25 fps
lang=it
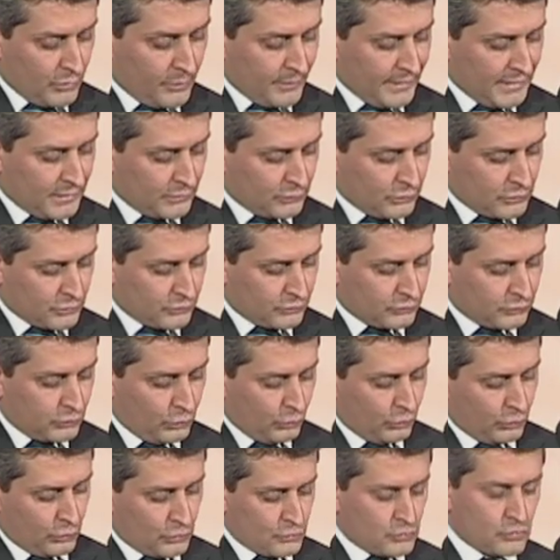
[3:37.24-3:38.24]
momento
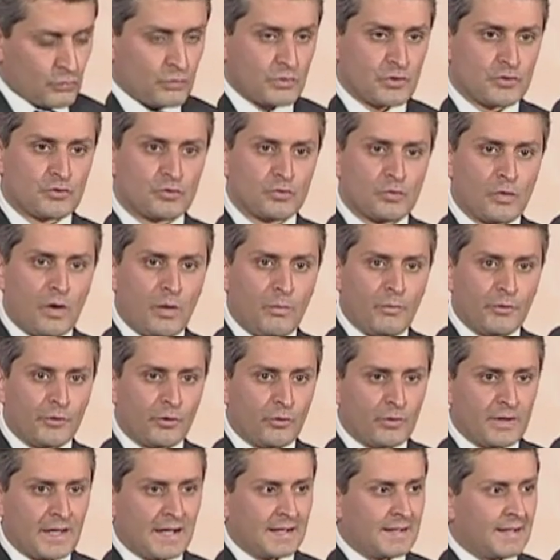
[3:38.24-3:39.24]
solo su quest'uomo,
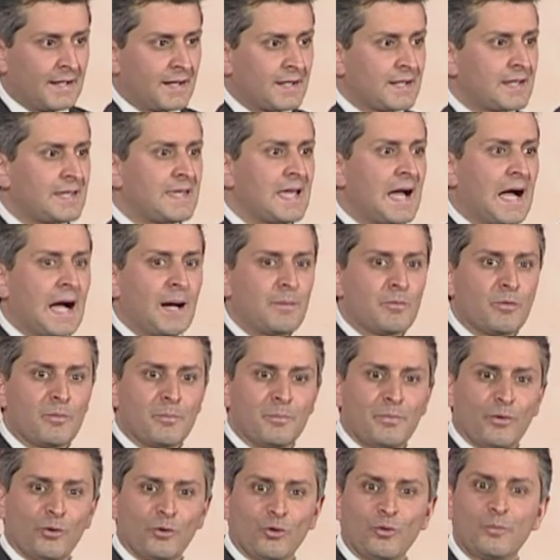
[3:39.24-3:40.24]
noi allarghiamo
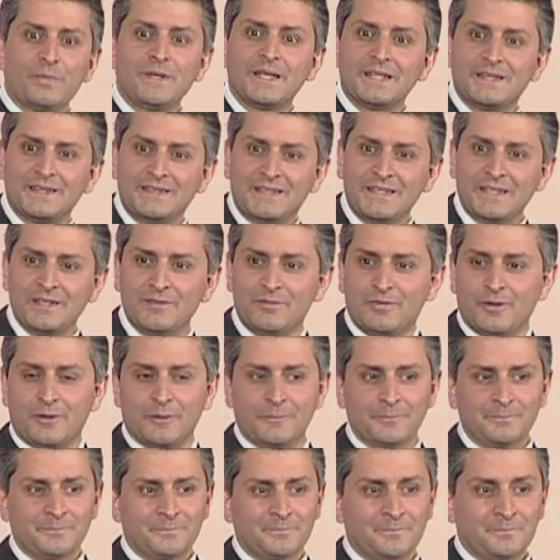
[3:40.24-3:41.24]
un po'
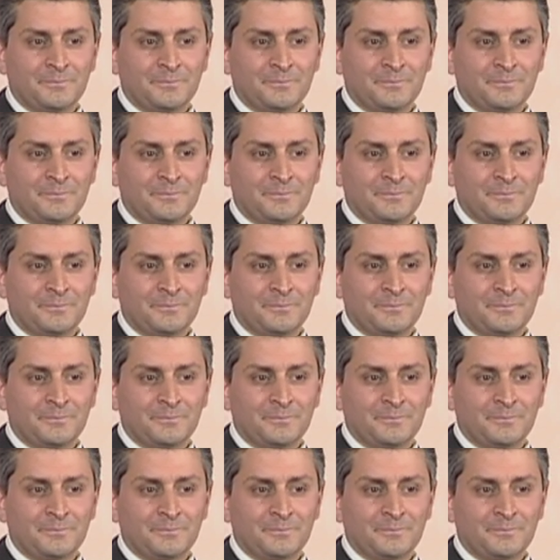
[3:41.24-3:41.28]
l'obiettivo.